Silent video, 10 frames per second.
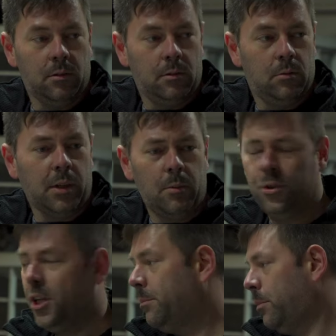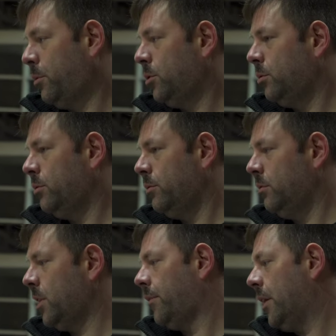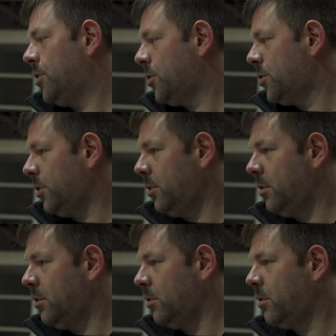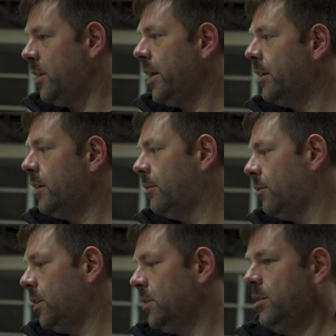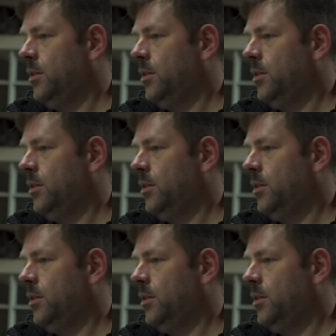tutaj musieli po prostu zawalczyć o, o klienta, więc